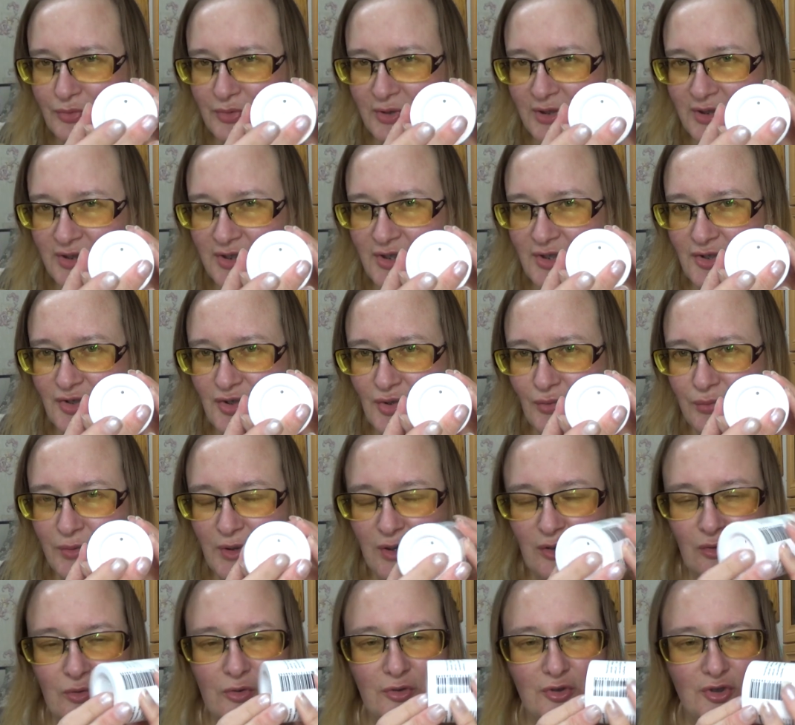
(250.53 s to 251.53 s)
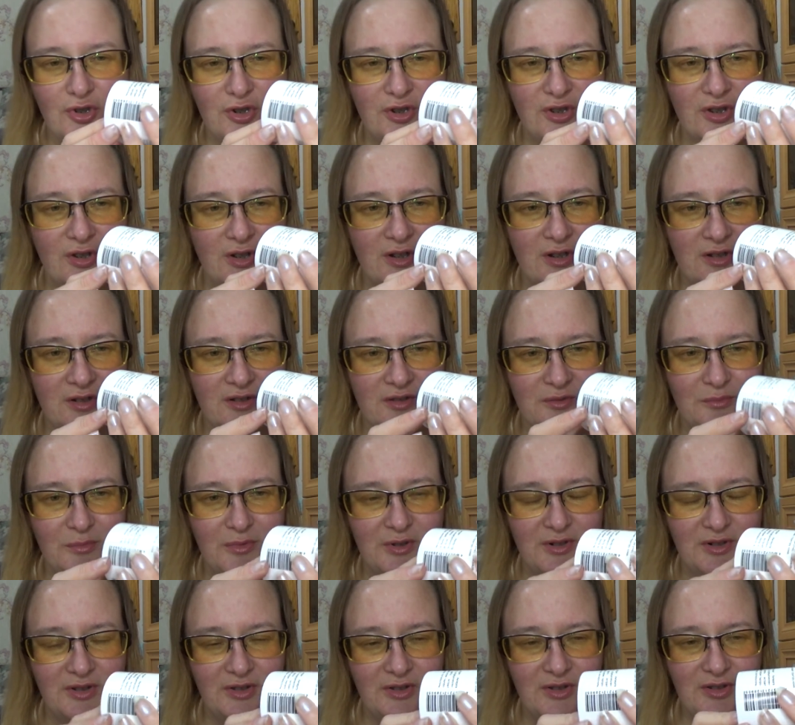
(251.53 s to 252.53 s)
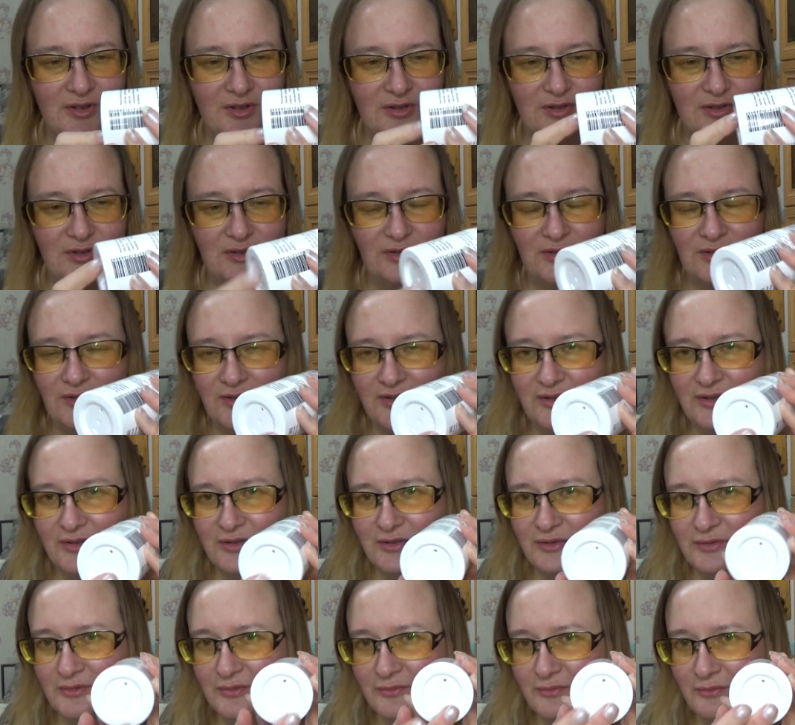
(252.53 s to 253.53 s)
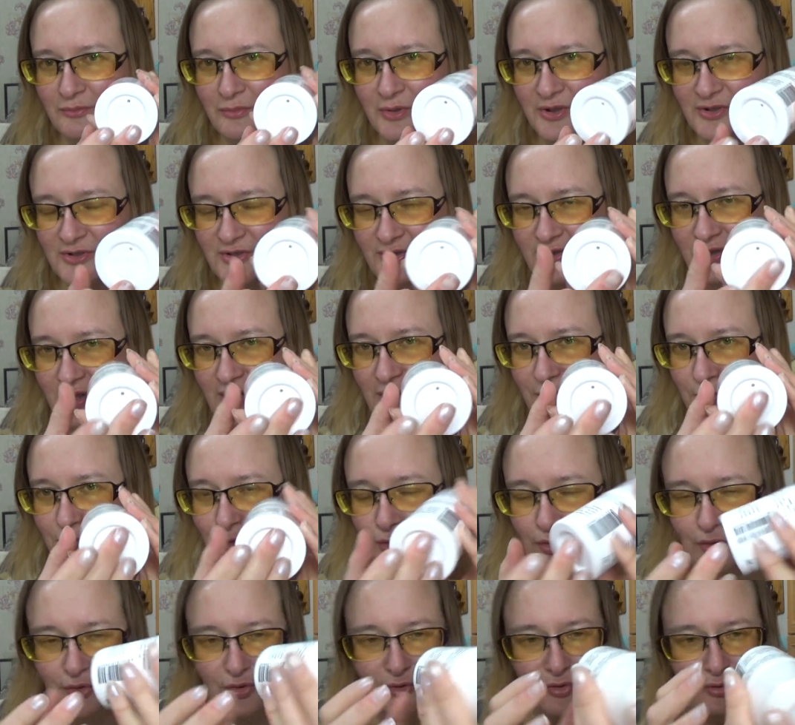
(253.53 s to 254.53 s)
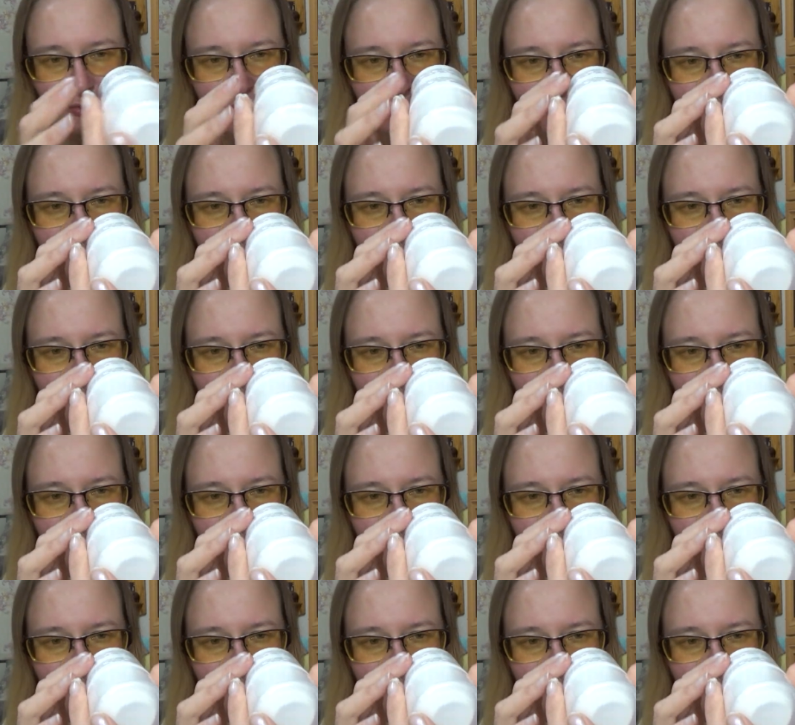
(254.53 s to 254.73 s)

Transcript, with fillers: такие же флакончики, как от Мэри Кит и Баксдрав тоже